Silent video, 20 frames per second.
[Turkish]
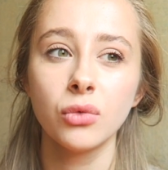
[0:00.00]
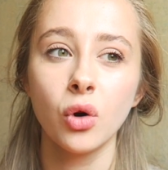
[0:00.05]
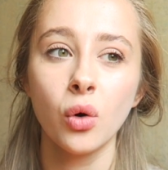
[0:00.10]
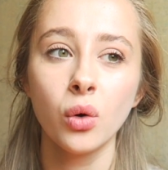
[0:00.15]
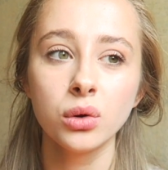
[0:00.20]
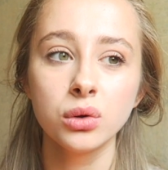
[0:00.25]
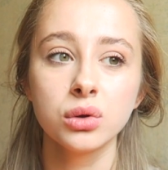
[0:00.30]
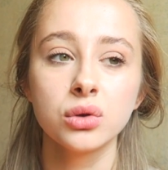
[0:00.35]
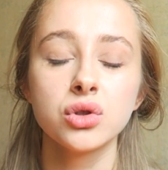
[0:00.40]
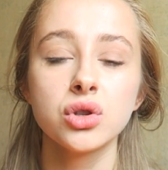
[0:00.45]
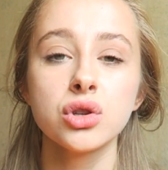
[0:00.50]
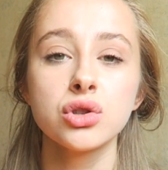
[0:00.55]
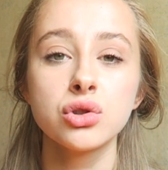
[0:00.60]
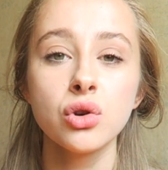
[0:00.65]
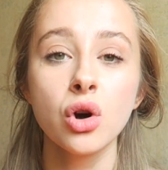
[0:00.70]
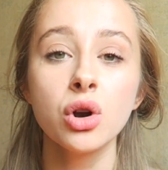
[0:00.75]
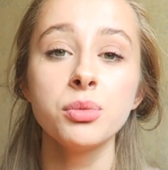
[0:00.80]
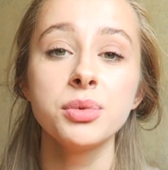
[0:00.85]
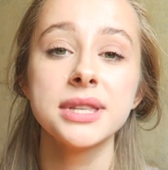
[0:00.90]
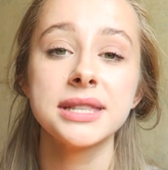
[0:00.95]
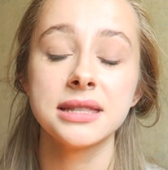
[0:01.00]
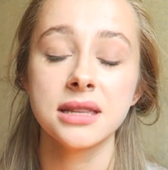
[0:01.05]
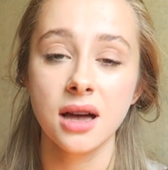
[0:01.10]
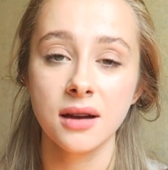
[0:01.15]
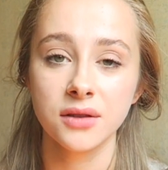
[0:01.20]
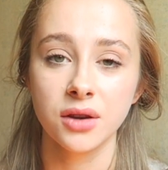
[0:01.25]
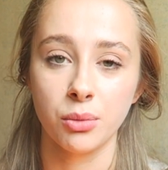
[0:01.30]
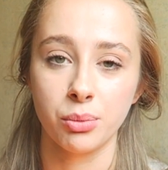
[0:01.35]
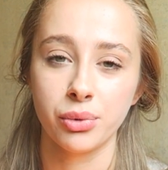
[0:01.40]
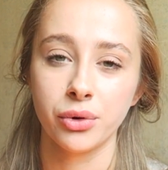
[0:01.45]
oldukça zor bir
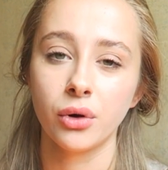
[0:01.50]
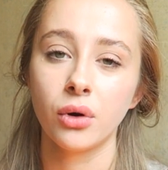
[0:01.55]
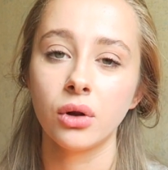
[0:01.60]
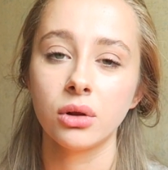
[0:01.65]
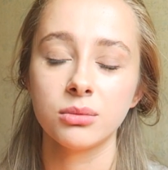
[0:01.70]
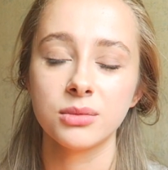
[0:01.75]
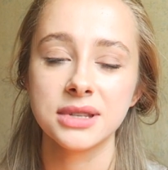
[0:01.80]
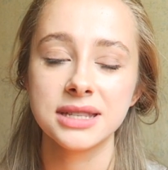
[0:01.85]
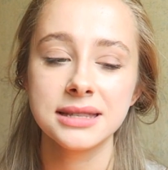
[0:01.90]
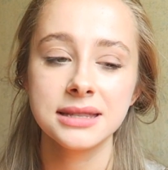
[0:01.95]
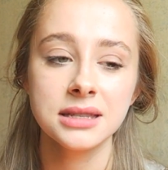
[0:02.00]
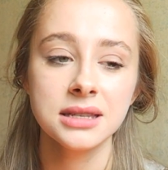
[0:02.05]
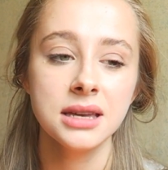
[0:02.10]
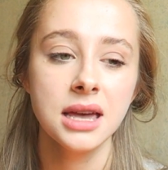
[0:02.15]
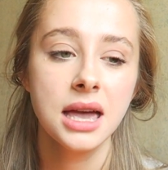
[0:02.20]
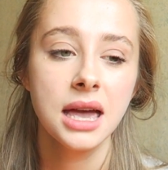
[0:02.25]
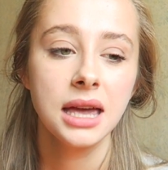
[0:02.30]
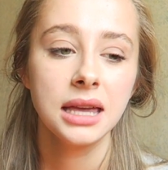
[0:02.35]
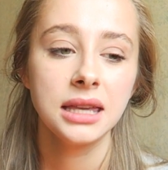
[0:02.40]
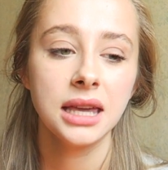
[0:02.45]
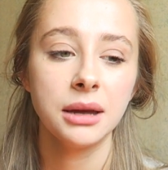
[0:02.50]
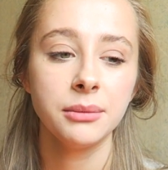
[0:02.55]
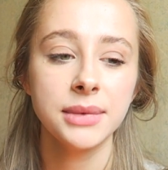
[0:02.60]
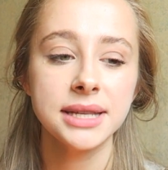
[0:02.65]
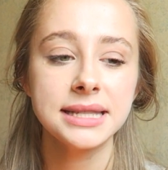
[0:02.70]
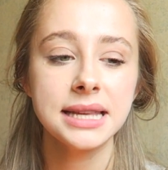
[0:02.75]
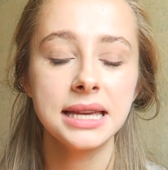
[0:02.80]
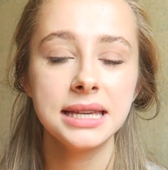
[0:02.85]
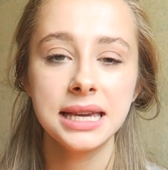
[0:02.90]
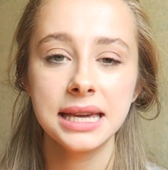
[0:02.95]
sınav yapıyor olması. Yani
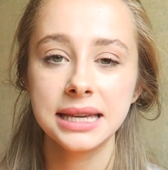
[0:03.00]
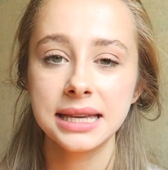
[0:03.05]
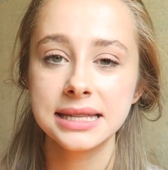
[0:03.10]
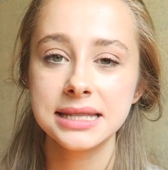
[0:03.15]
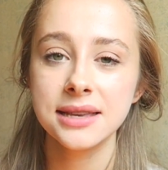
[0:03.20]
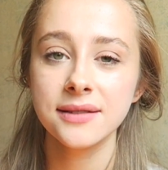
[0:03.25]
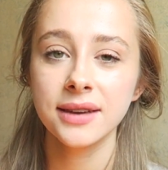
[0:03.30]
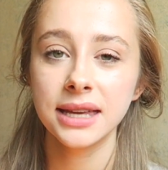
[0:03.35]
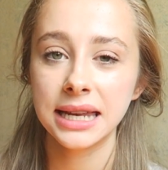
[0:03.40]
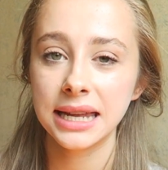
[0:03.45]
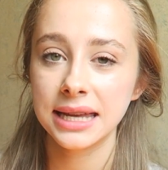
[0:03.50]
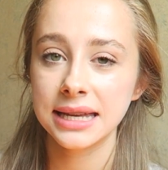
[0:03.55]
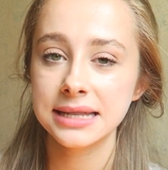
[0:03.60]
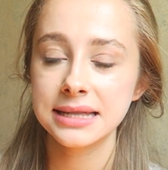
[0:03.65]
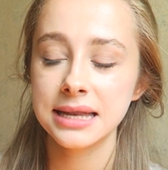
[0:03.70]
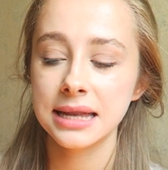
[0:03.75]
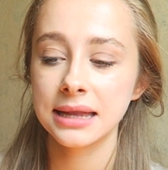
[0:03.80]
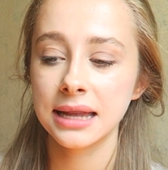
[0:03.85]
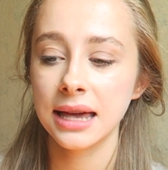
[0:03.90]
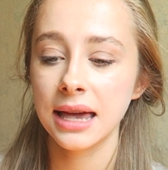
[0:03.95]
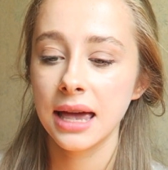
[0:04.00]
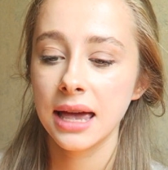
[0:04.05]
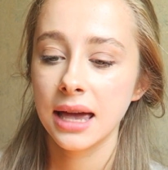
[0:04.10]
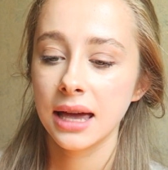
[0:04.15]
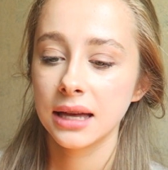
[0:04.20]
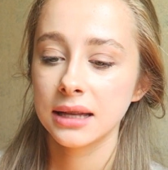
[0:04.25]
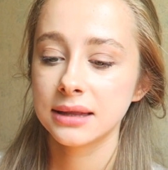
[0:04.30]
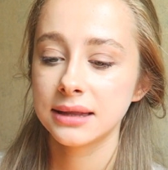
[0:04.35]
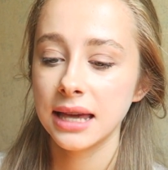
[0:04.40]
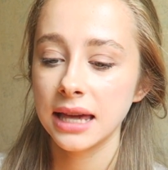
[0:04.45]
mesela YGS ve LYS'de
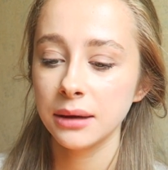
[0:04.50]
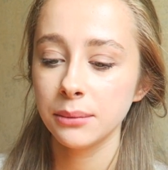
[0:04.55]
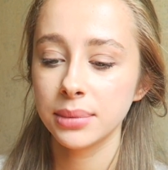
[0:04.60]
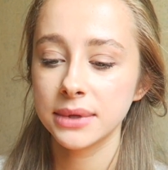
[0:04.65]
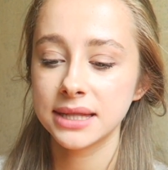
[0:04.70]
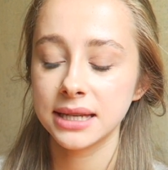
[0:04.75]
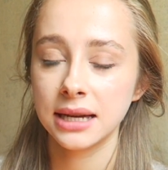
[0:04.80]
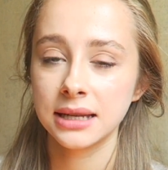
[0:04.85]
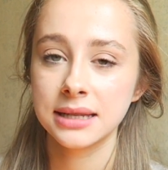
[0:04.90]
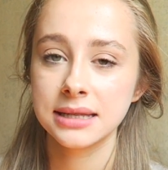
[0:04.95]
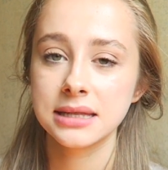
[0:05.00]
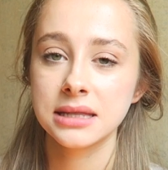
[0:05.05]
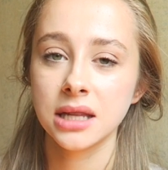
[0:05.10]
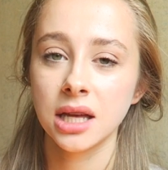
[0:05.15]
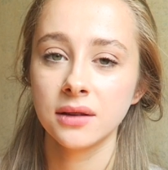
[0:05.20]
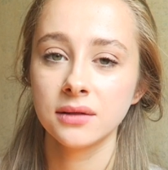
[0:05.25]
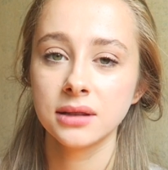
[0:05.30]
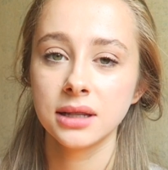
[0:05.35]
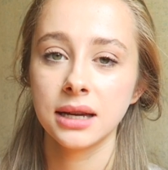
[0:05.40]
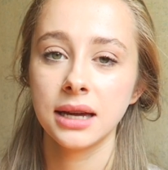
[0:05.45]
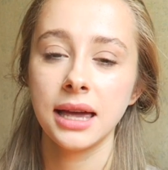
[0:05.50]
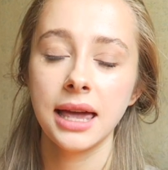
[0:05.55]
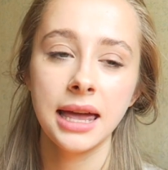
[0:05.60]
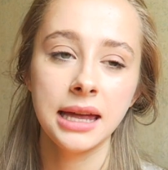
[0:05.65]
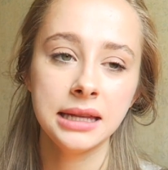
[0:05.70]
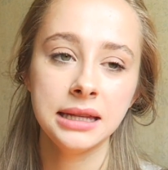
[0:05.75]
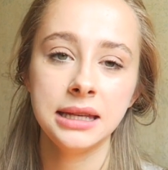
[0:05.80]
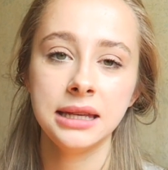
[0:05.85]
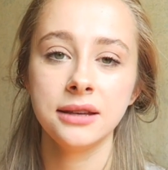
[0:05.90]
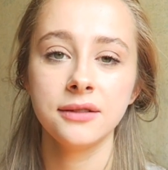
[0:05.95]
tek bir tane sınavla
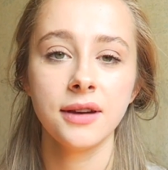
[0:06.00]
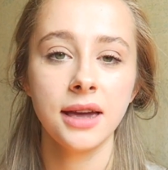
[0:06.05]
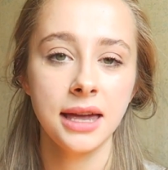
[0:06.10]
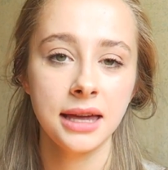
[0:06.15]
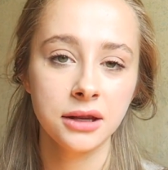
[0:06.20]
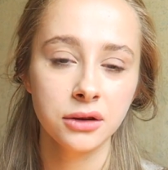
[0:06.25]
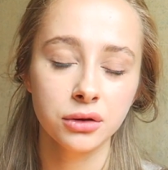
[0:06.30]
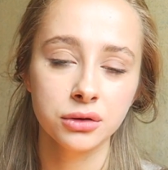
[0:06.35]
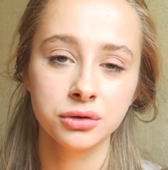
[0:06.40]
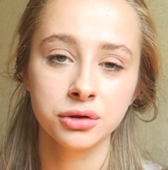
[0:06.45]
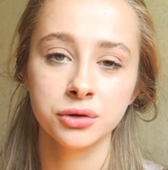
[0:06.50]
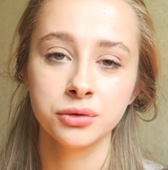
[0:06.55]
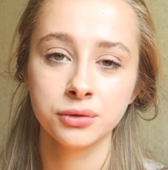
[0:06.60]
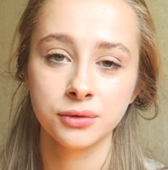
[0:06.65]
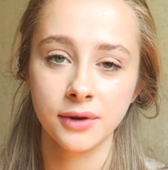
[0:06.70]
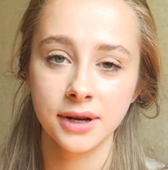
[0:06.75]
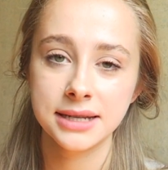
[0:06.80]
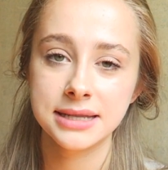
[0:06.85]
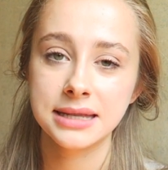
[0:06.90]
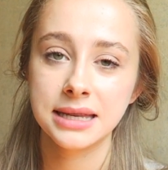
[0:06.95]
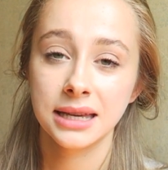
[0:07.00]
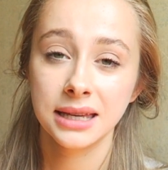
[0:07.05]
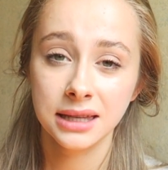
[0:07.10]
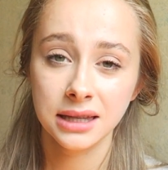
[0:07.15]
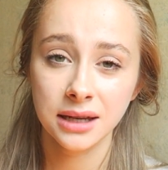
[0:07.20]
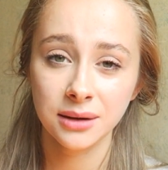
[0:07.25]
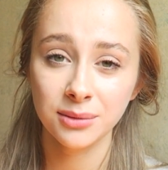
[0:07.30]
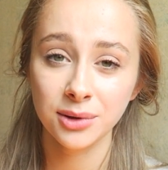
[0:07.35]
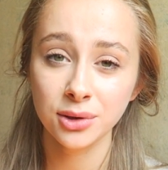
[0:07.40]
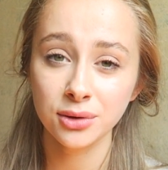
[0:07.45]
en iyi ve en kötü üniversiteye
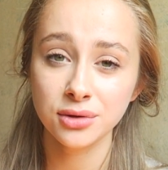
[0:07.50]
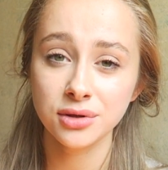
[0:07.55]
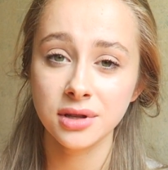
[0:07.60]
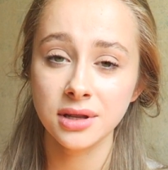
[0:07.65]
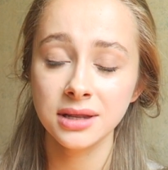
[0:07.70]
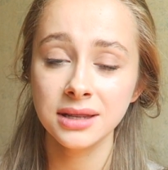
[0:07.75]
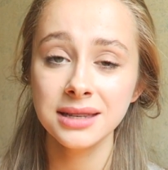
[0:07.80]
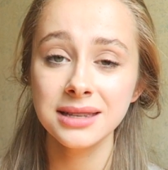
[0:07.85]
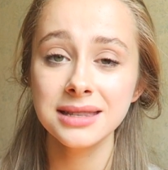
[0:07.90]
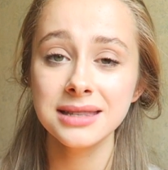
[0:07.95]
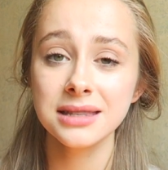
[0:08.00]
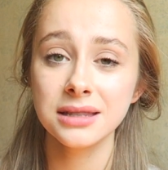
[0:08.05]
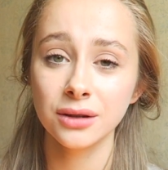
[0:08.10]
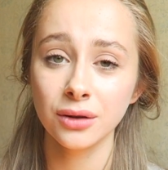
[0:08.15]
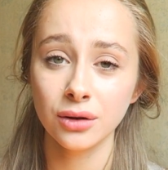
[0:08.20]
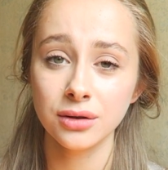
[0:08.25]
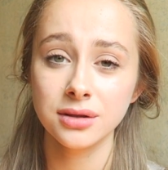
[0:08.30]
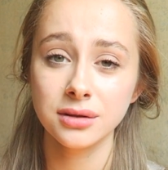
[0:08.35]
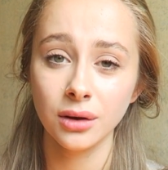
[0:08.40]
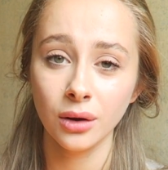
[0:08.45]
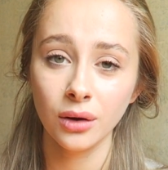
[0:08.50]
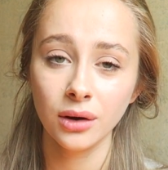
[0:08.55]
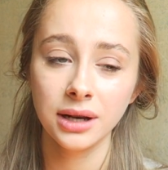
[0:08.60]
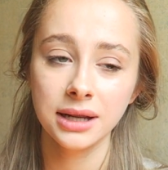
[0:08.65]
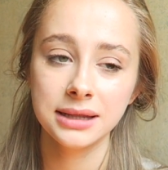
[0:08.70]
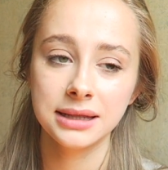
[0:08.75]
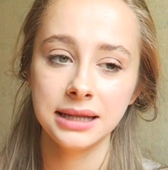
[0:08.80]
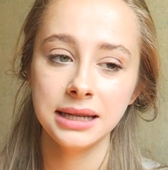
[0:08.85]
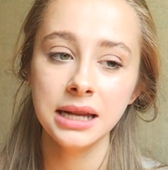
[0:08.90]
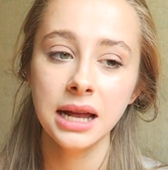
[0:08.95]
girebiliyorsanız YÖS'te
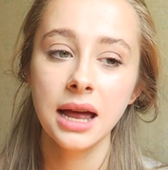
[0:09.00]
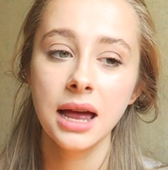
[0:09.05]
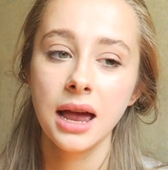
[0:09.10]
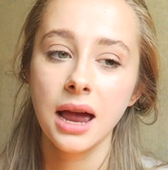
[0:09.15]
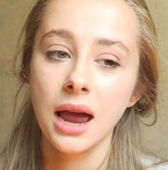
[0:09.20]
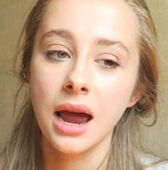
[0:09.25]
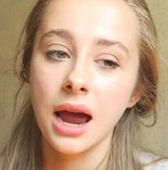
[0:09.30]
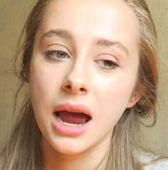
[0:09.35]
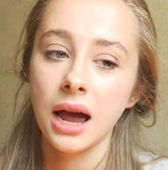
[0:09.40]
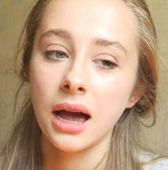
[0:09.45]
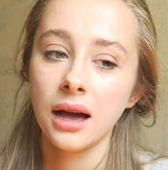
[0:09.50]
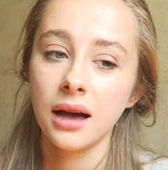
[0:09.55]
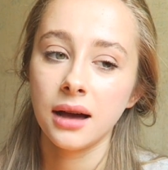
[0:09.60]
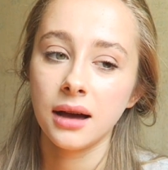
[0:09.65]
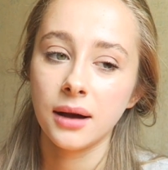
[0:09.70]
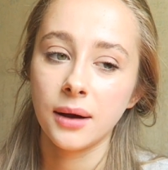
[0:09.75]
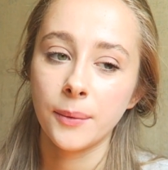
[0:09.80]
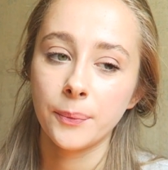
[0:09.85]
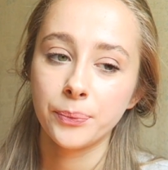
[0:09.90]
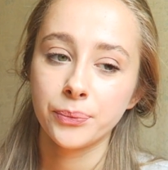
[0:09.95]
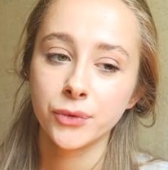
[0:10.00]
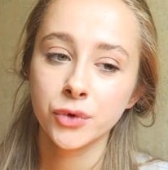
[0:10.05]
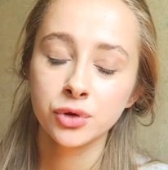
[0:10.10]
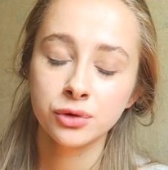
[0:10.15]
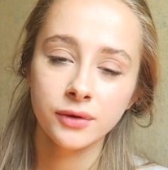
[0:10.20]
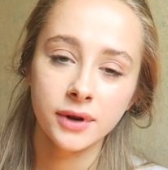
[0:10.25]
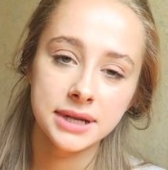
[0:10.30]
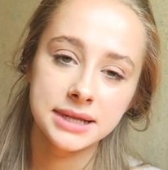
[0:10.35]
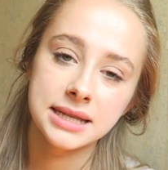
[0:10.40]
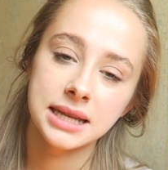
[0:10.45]
öyle değil.
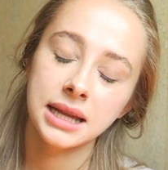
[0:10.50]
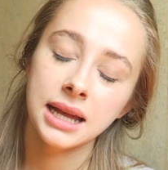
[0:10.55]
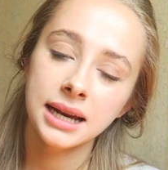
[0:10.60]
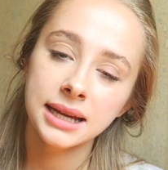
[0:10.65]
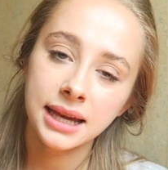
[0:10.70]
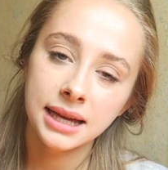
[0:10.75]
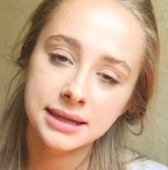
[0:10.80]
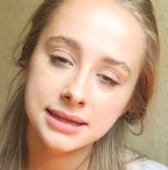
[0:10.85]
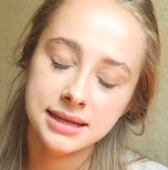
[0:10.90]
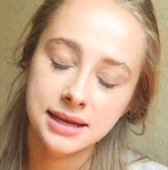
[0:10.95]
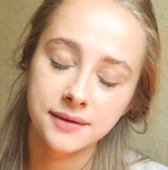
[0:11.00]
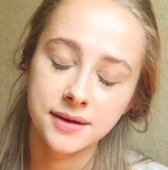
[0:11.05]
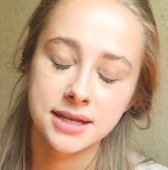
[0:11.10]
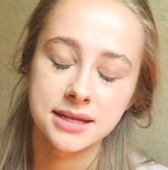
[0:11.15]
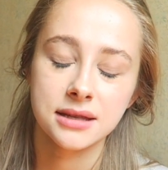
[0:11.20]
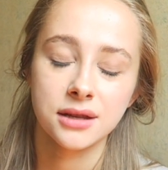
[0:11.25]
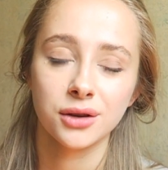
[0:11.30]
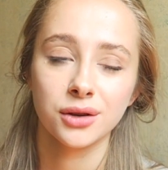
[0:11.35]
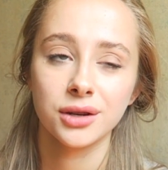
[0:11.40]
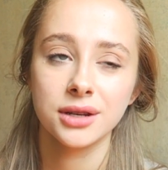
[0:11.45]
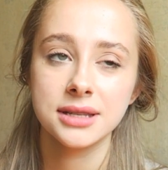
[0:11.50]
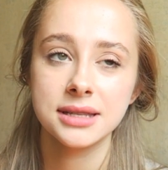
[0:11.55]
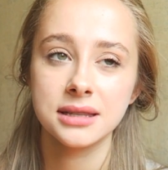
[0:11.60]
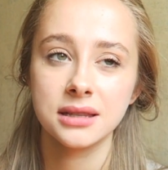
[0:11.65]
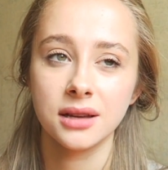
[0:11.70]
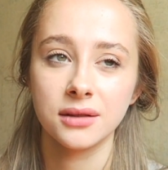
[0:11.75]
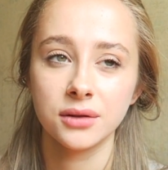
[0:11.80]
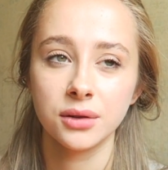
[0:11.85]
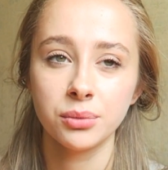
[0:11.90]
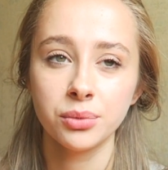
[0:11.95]
Üniversiteler kendi seviyesine göre
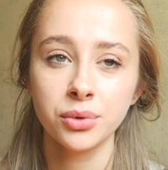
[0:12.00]
sınav